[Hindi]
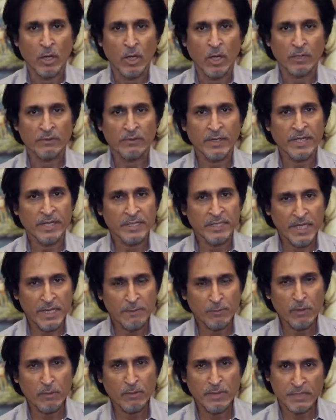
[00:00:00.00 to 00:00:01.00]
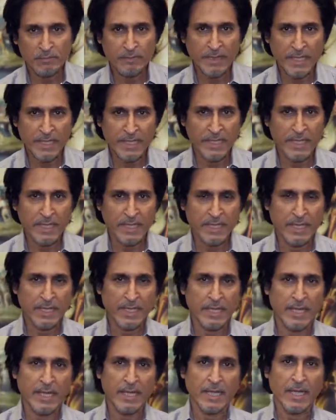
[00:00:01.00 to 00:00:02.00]
और क्रिकेट टीम को बस मैंने यही
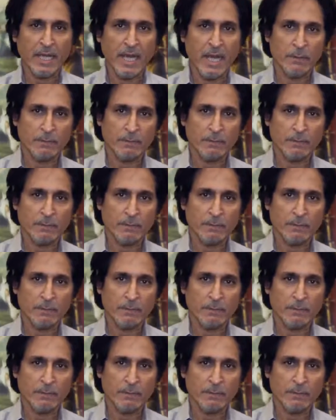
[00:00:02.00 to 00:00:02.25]
कहना है